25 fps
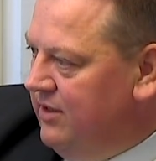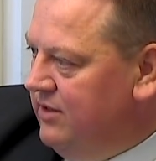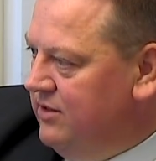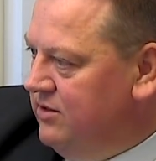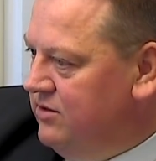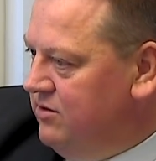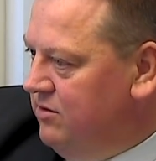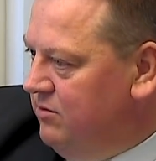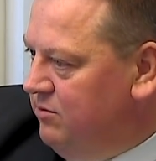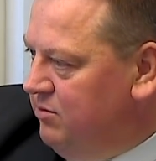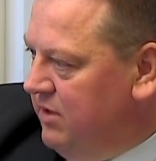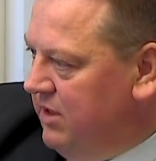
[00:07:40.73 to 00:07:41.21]

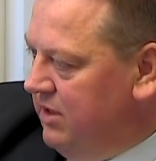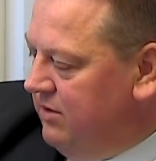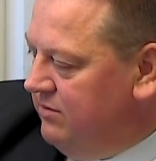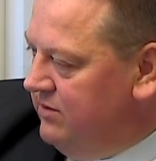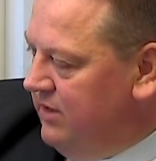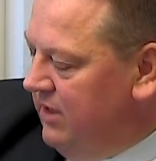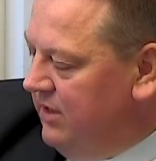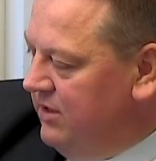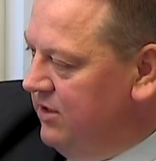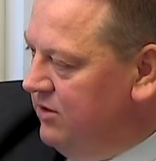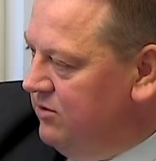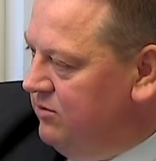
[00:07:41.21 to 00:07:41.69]
Są
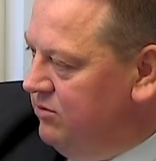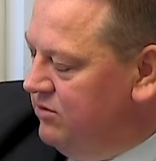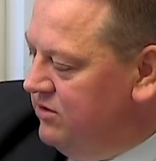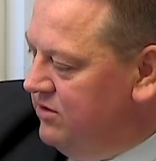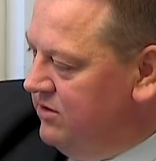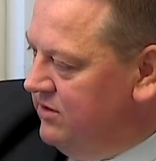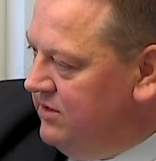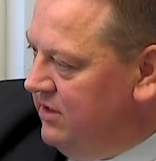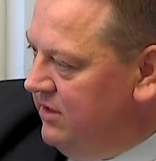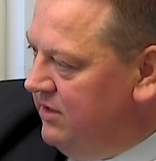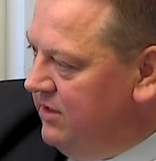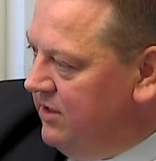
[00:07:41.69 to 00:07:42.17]
parafianie,
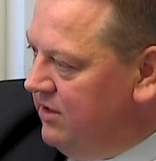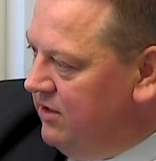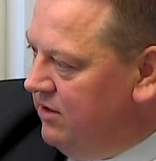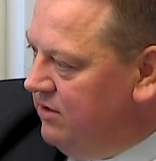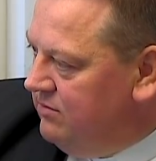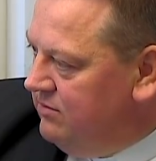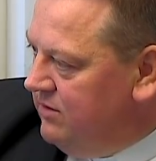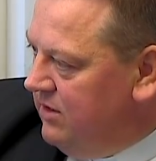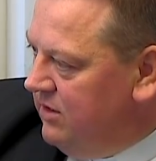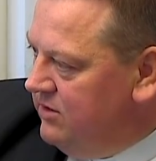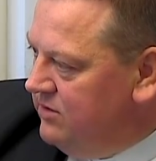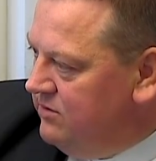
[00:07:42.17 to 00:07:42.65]
którzy
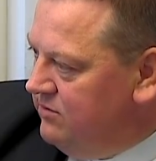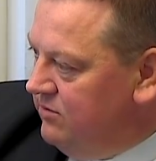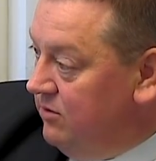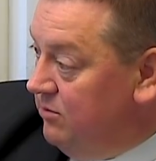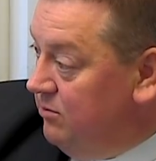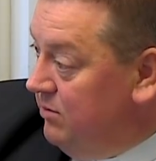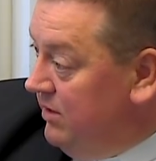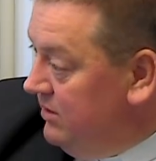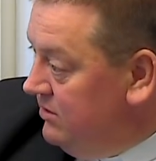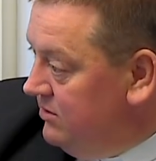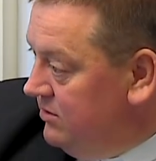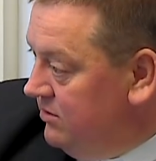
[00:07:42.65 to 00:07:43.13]
zadeklarowali swoją
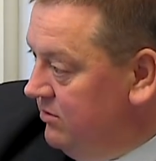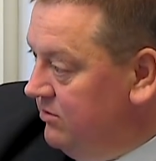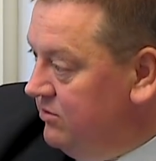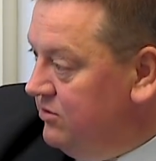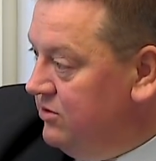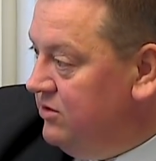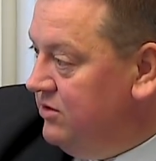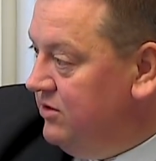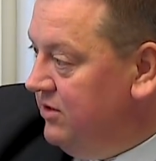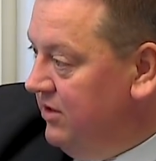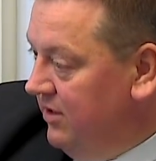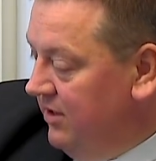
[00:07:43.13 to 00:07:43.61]

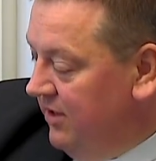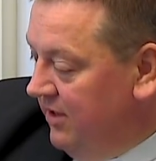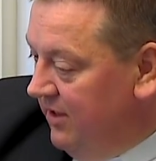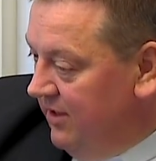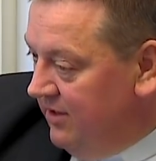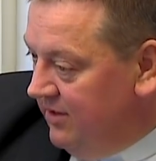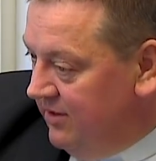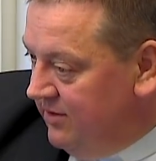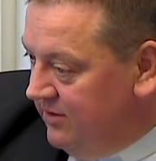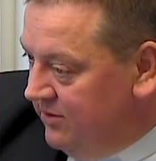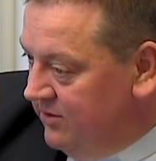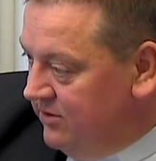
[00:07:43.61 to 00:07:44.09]
obecność,
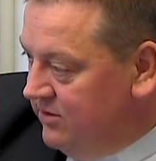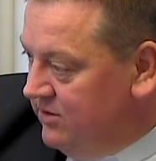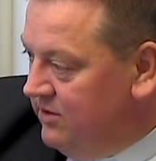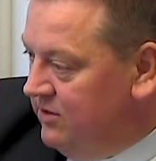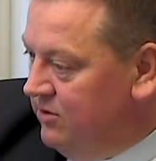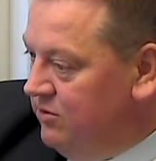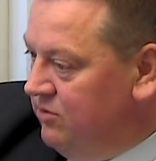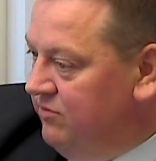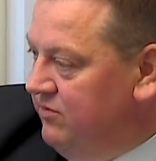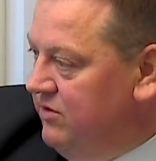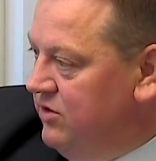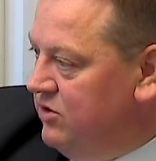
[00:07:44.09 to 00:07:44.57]

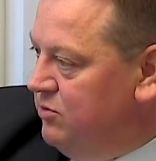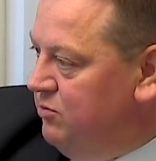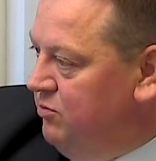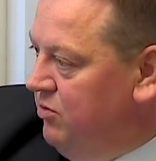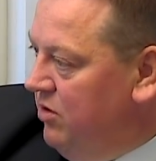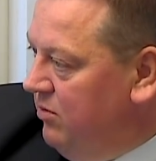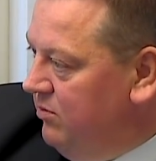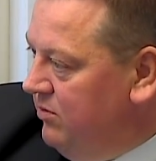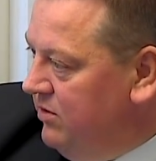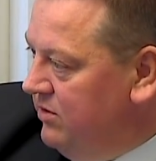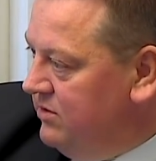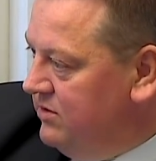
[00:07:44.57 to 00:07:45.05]
y, również
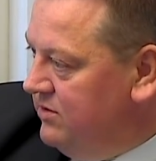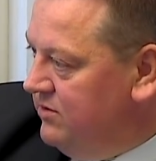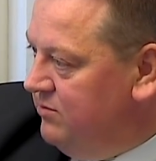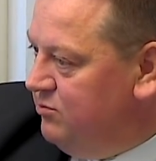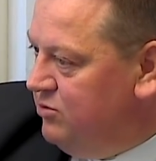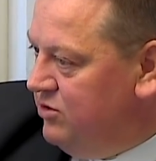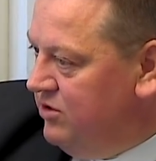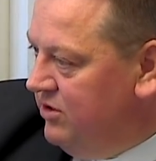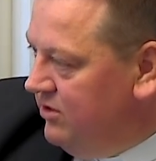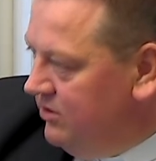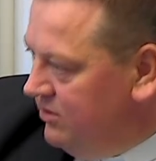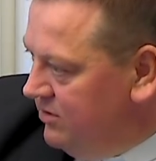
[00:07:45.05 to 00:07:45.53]
pomoc w
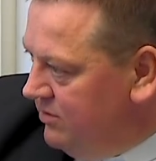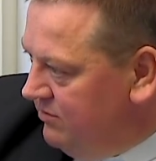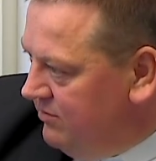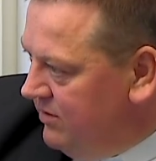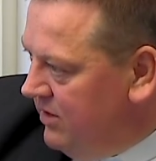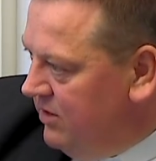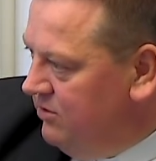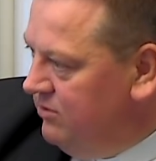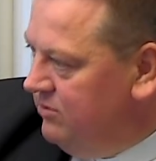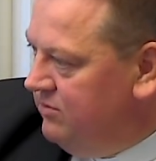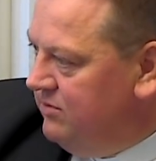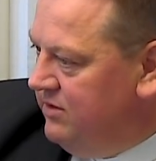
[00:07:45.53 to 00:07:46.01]

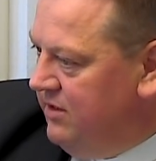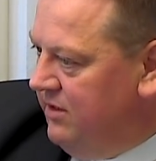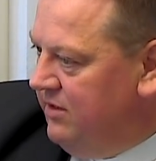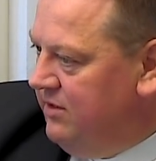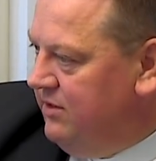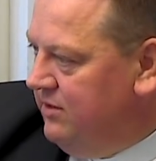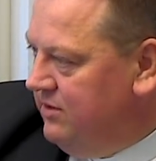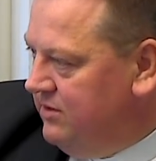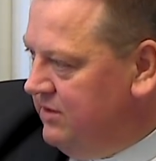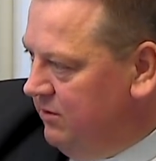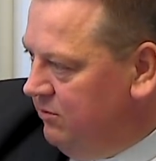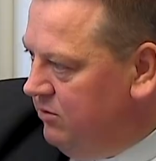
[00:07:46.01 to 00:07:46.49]
przygotowaniu
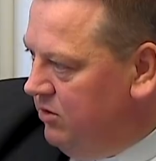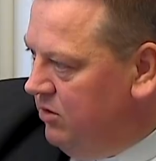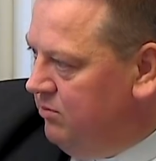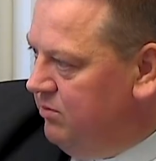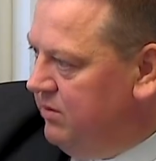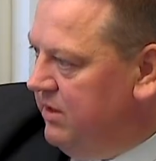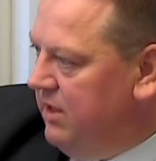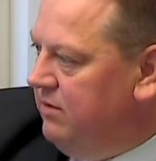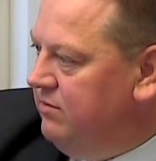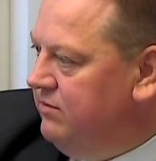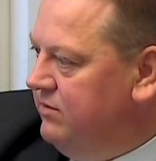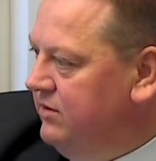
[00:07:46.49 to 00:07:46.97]
tej całej
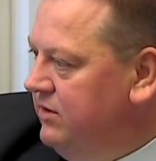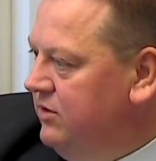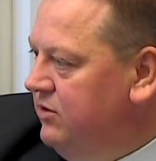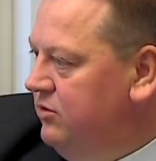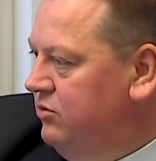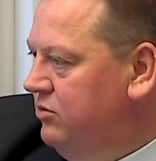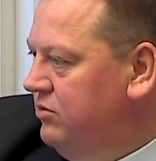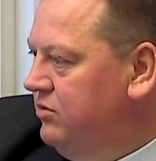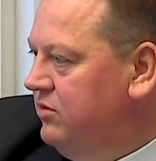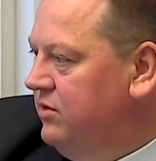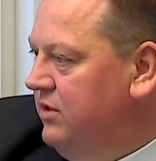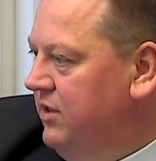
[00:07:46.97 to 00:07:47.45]
oprawy
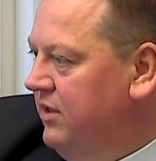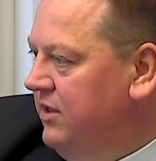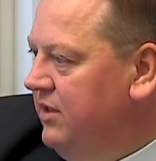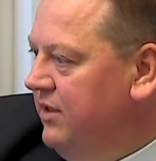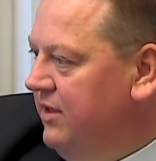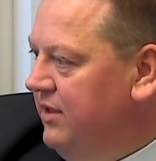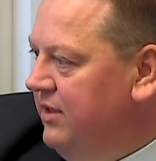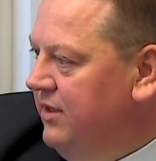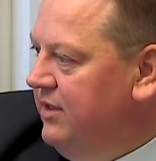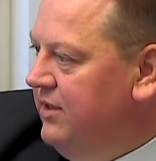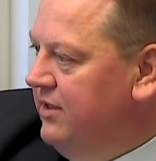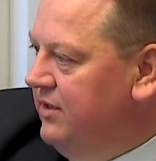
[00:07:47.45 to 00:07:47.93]
liturgii
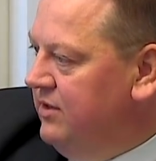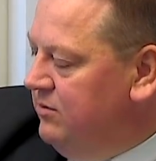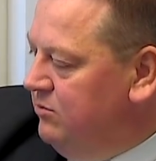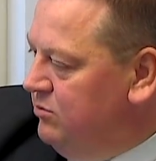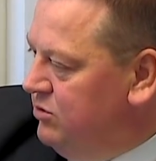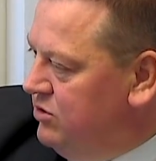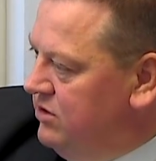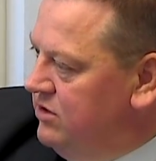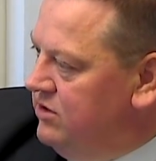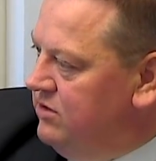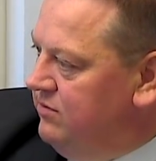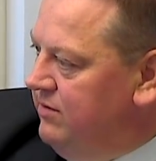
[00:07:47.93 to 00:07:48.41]

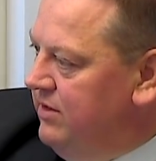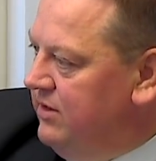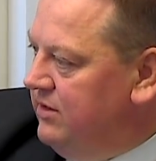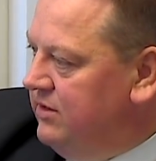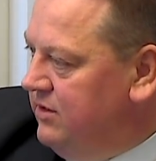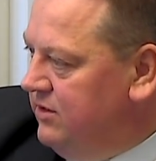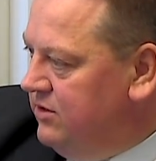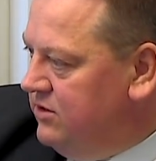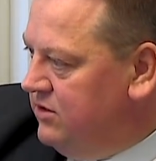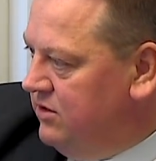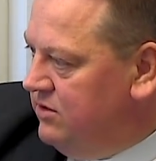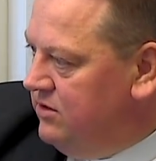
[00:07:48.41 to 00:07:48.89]
mszy
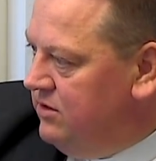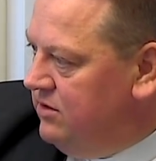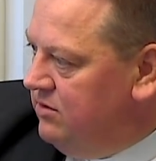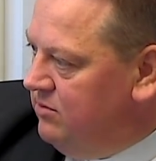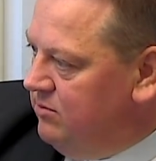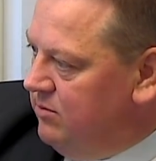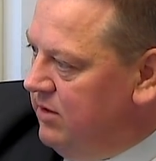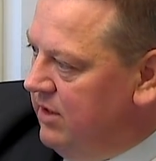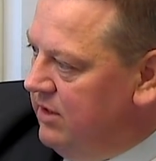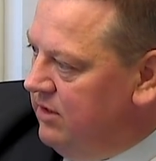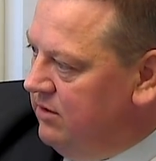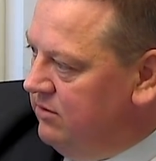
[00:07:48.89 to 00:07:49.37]
świętej 3
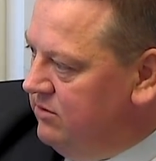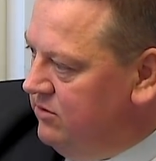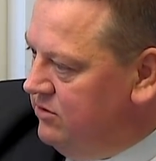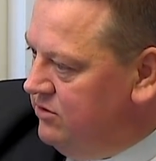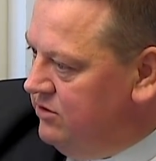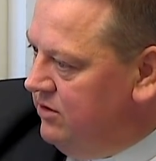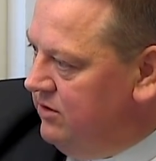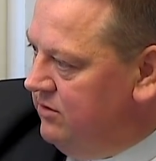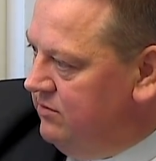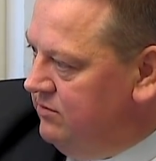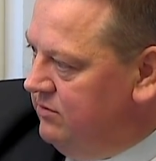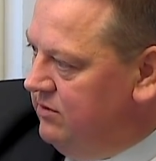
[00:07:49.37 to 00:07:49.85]
maja o
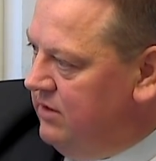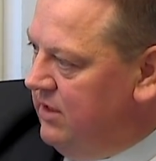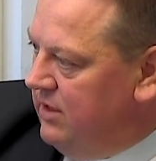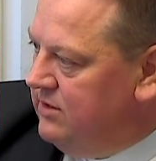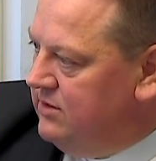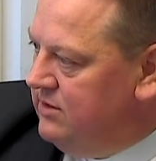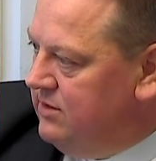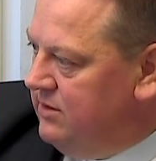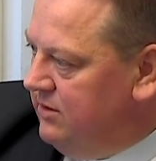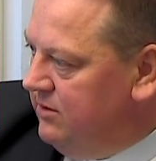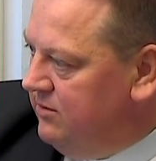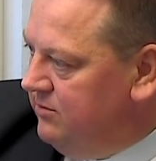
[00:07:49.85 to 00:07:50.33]
godzinie
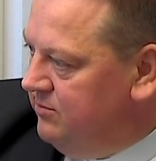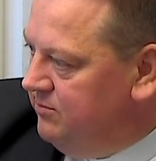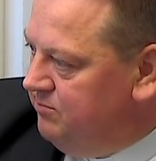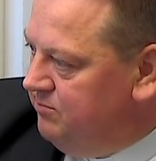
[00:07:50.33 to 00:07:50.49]
12.